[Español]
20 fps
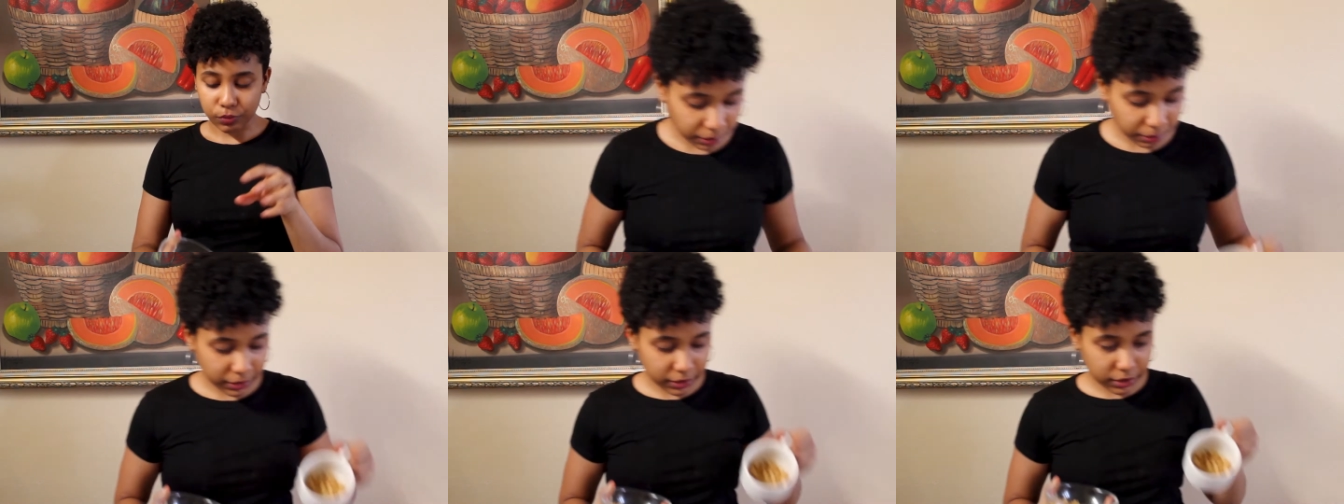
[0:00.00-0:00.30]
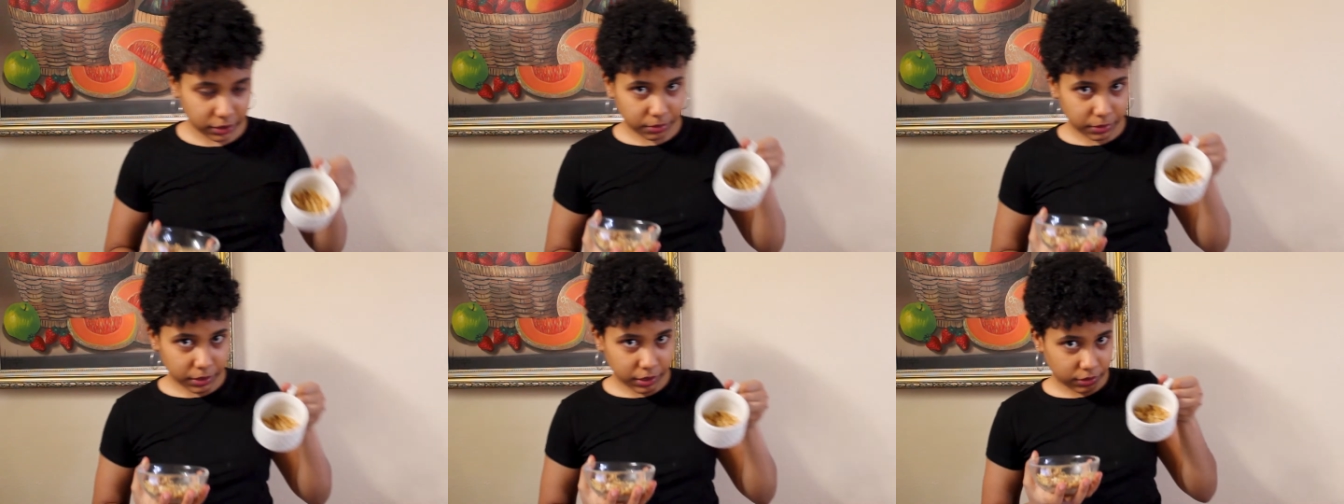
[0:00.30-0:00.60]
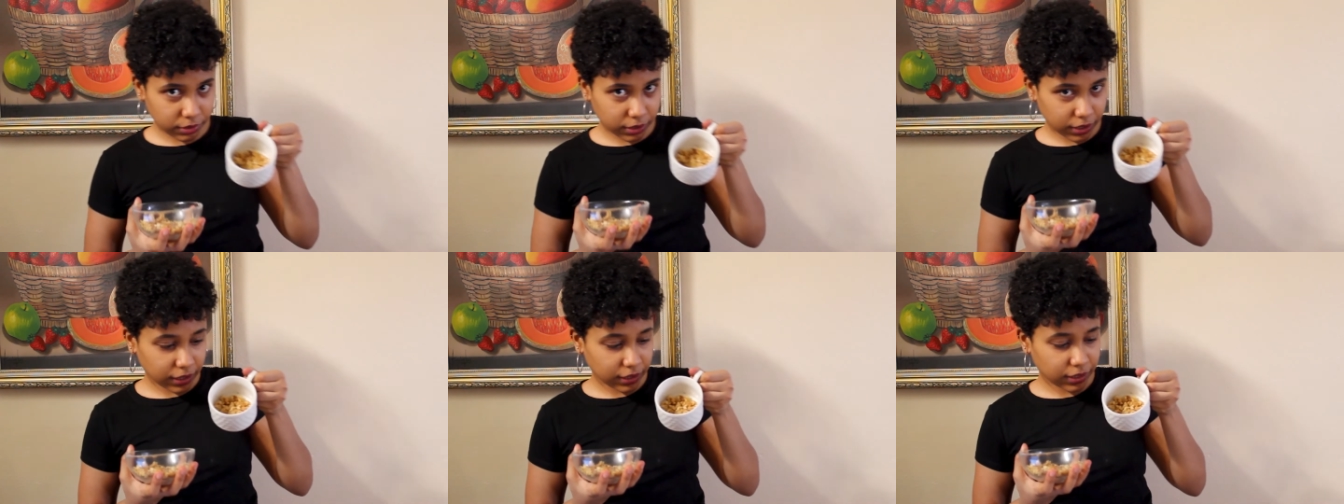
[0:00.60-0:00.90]
Y más o
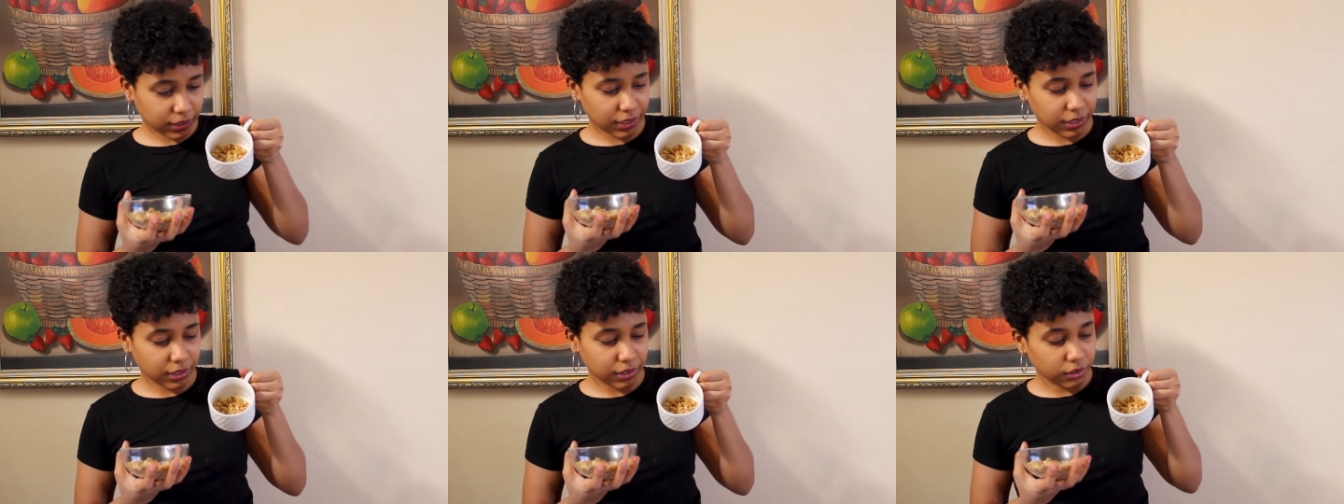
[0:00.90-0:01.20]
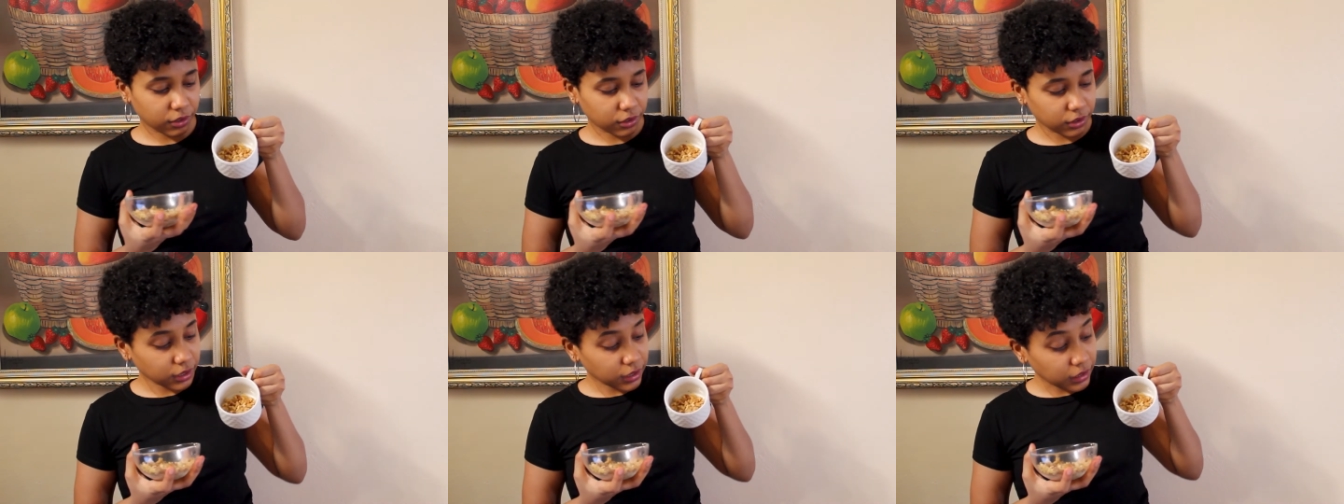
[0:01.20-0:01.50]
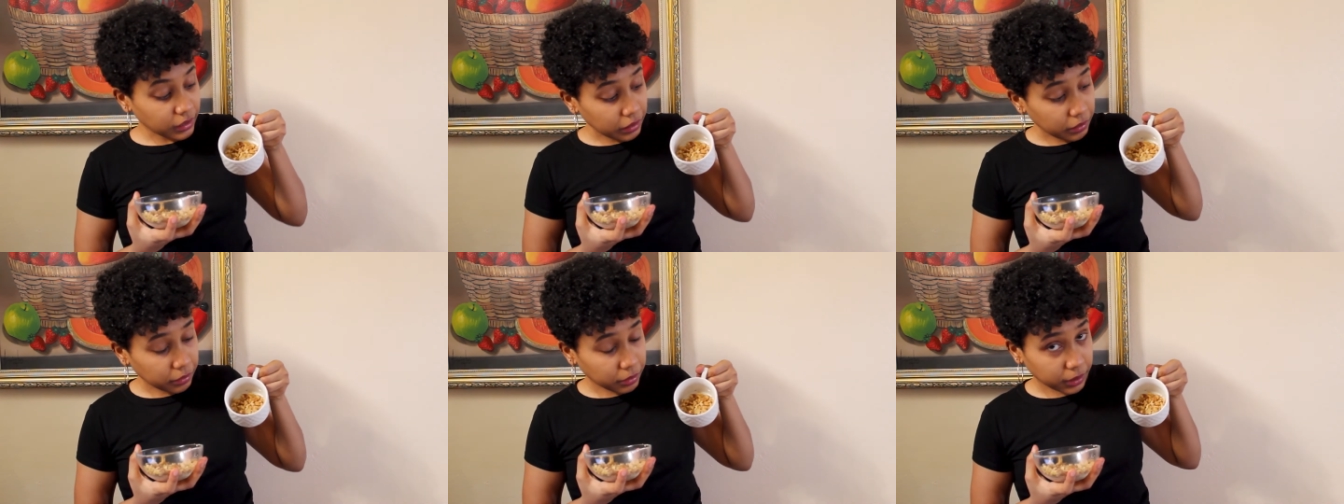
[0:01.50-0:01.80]
menos así, yo no sé
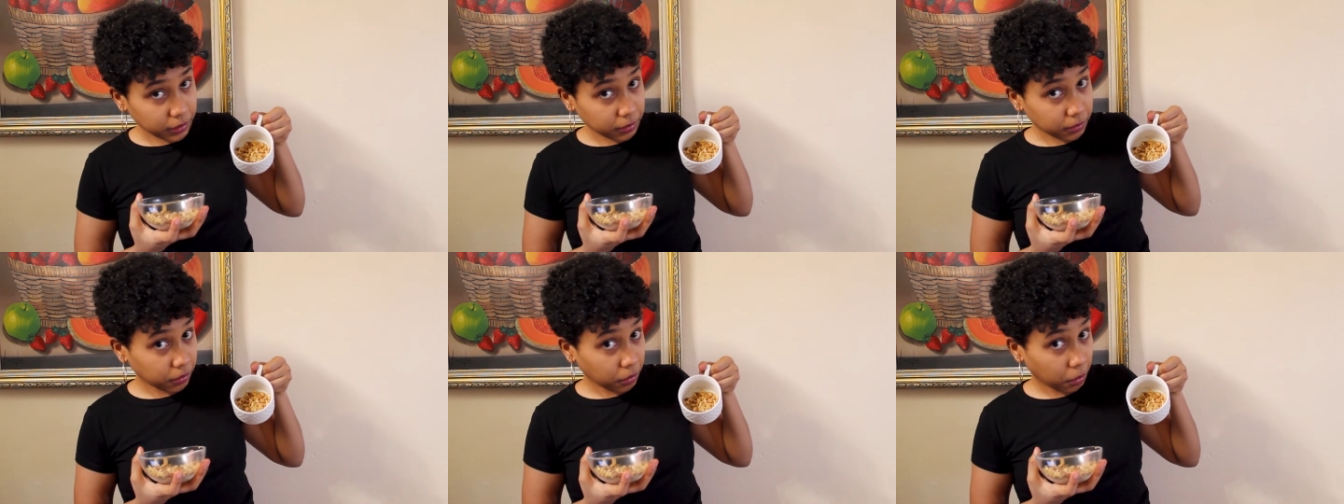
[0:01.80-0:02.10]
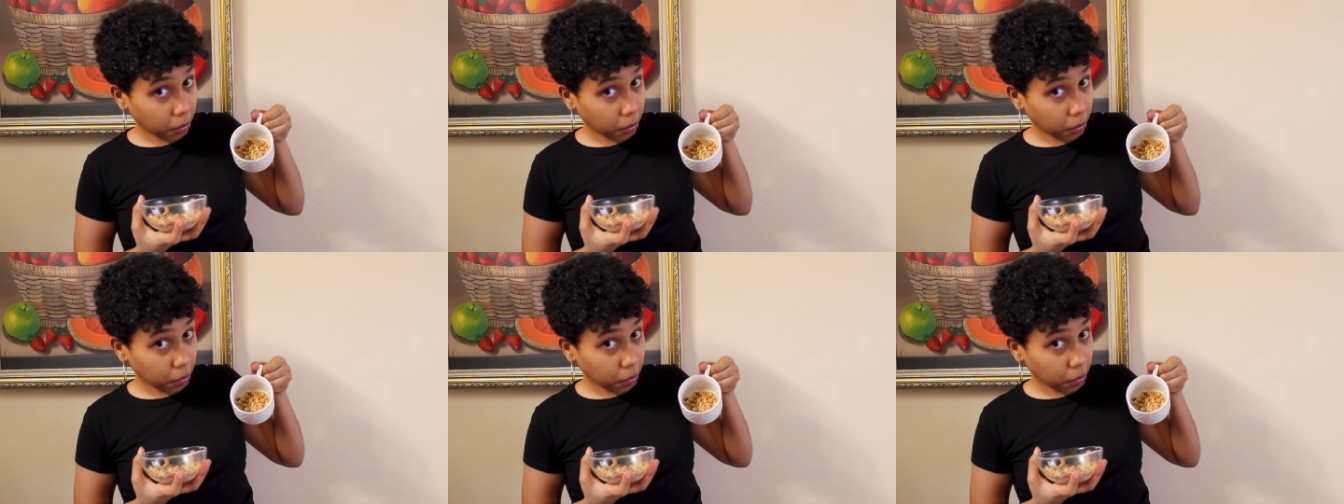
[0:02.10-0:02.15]
si se ve,